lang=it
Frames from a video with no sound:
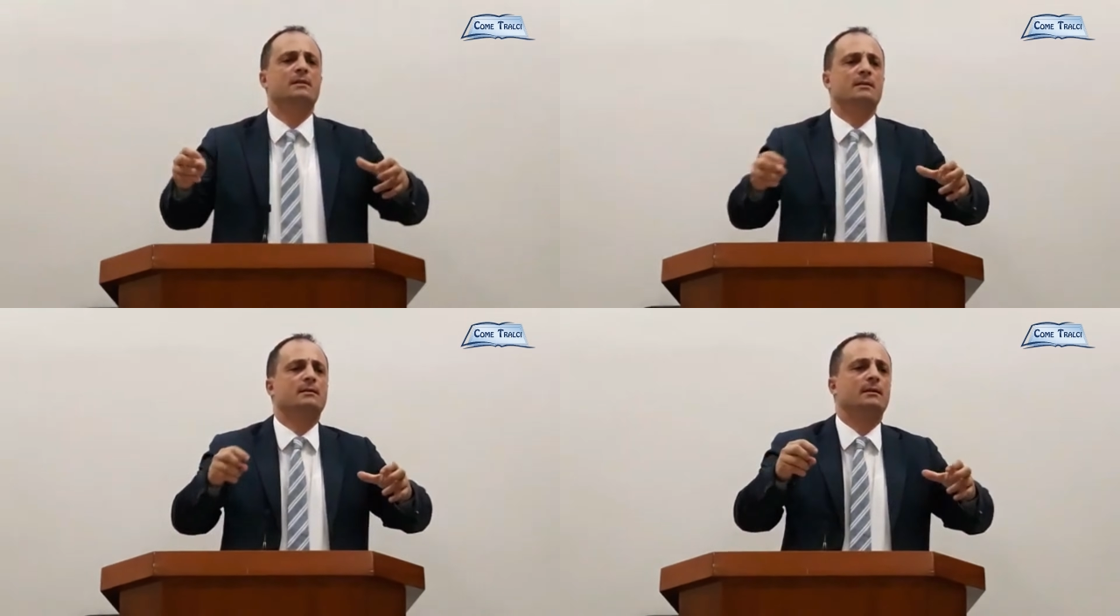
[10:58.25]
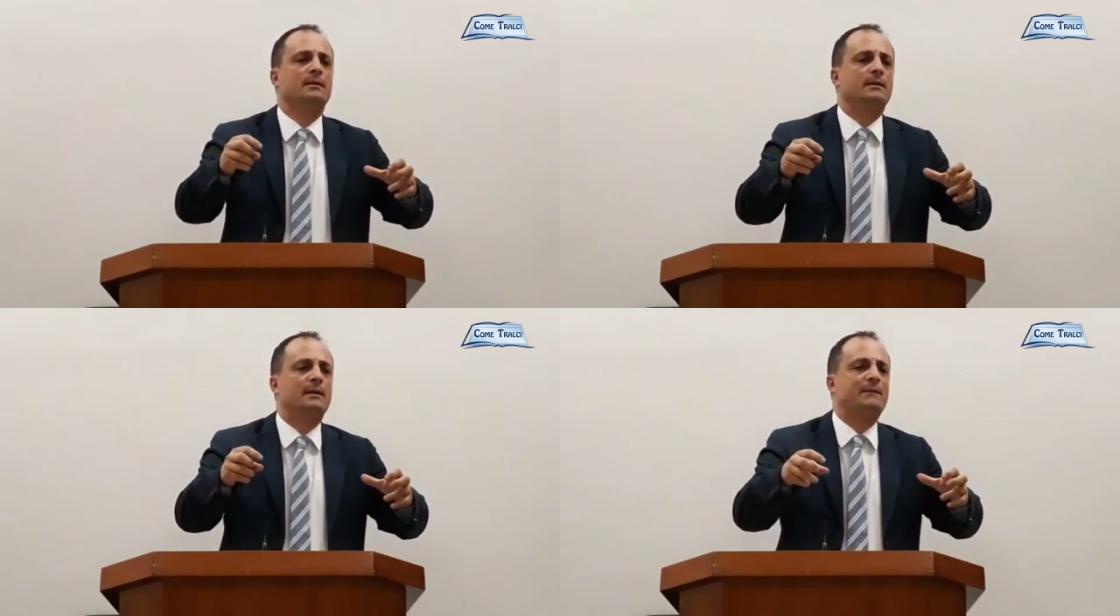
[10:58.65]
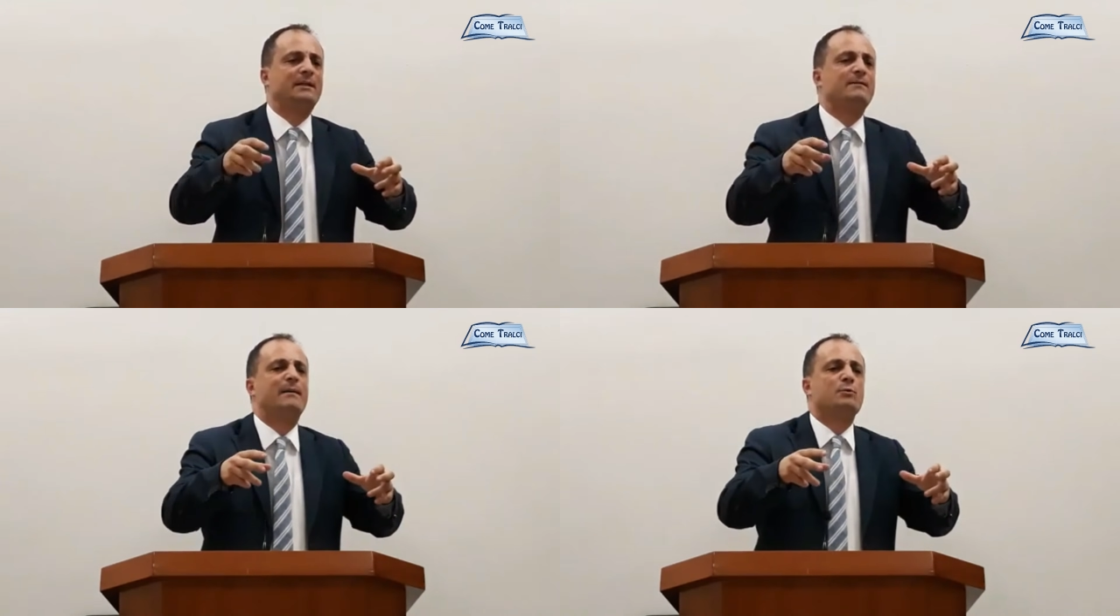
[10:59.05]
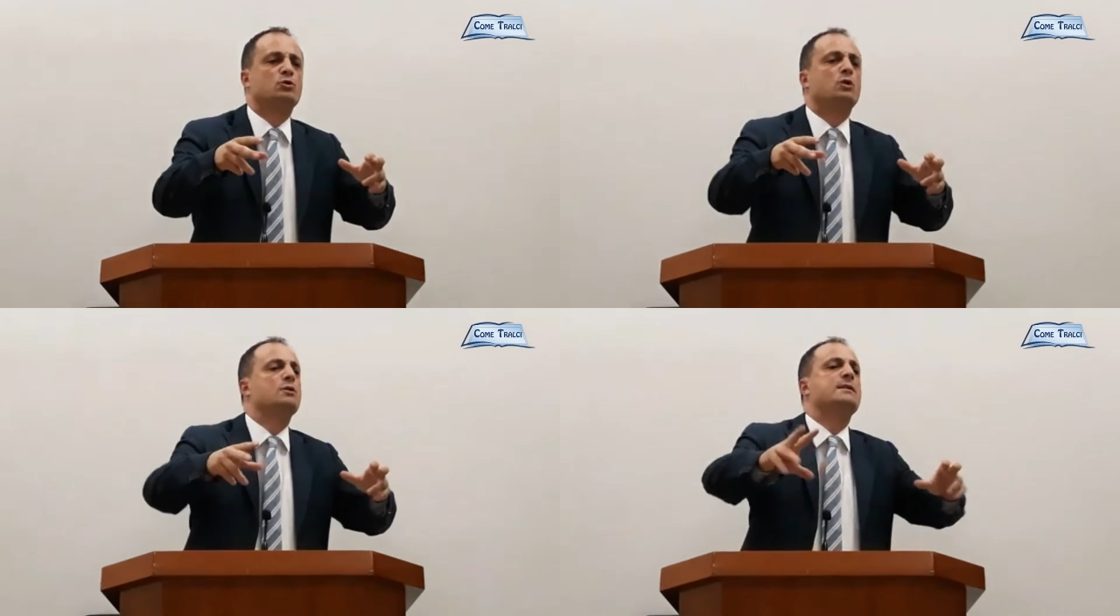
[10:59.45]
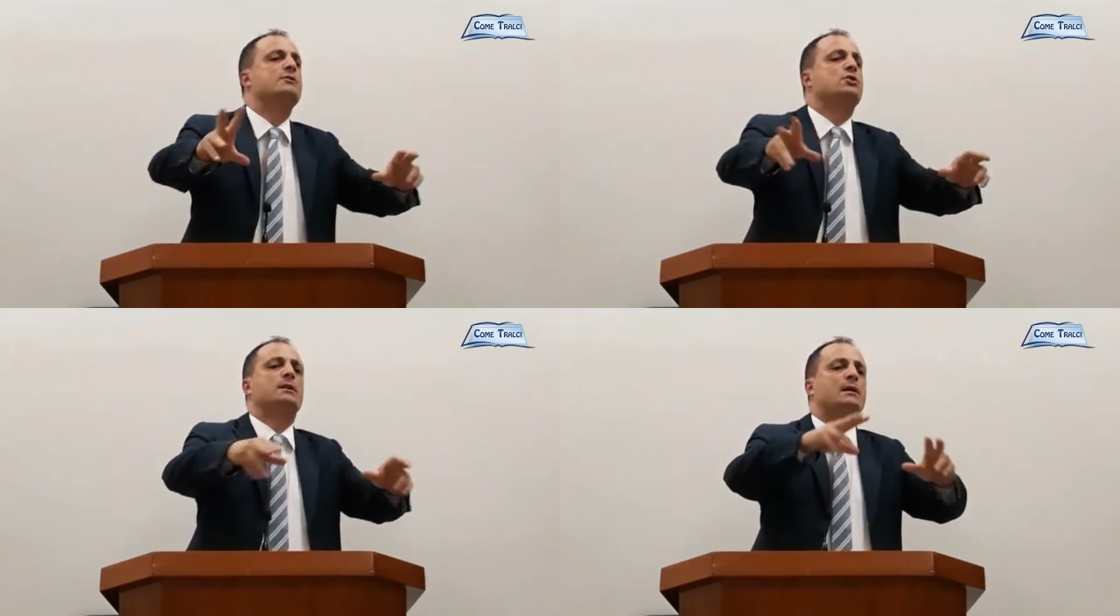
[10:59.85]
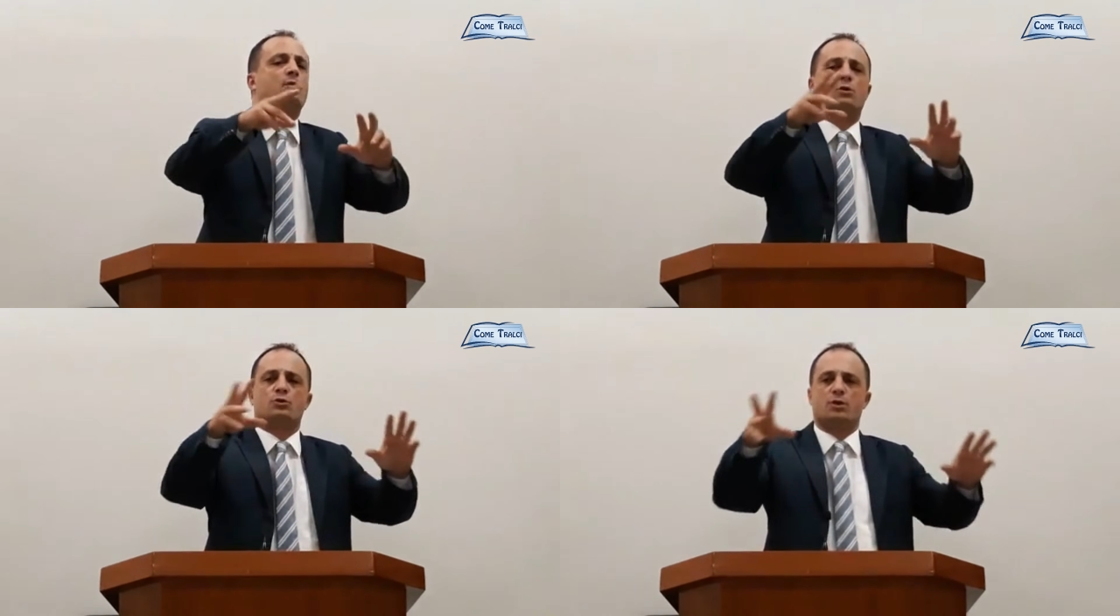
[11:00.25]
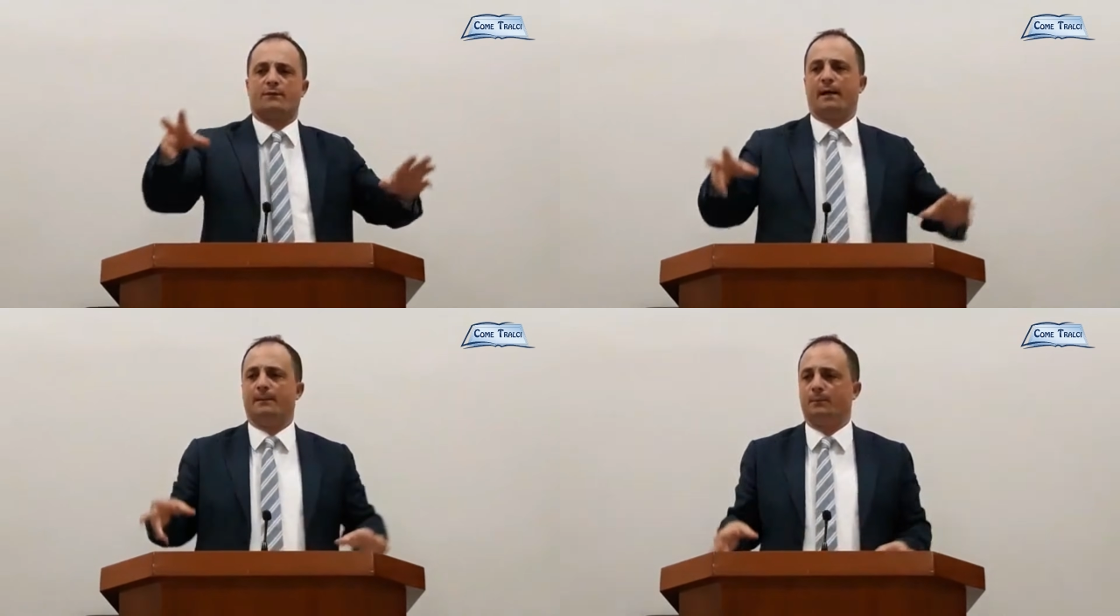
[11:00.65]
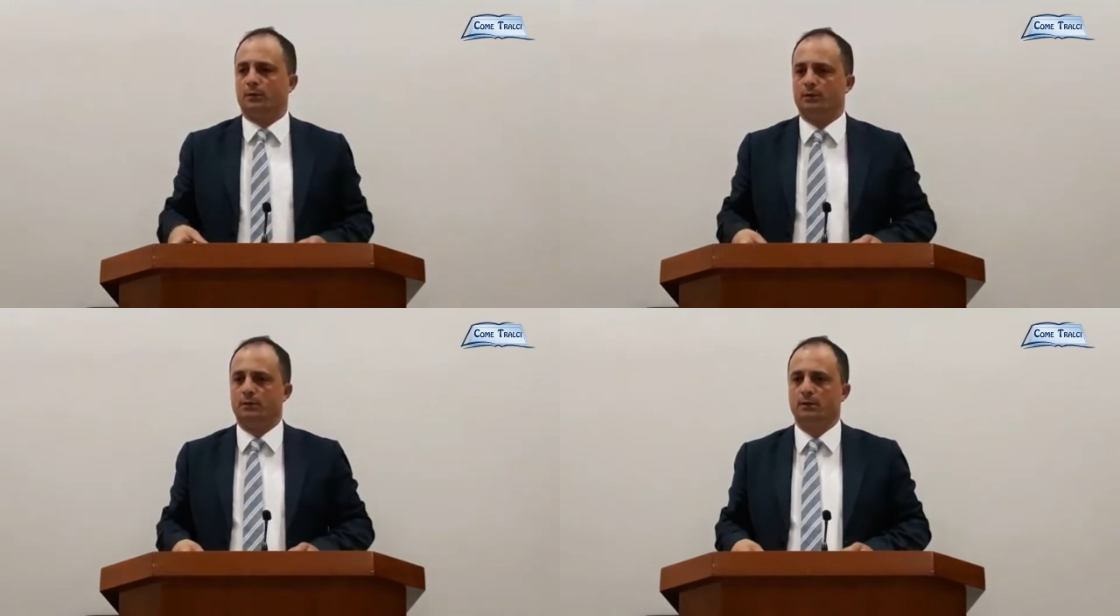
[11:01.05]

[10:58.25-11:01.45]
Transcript: eh, la vedevamo solo se ce ne accorgevamo.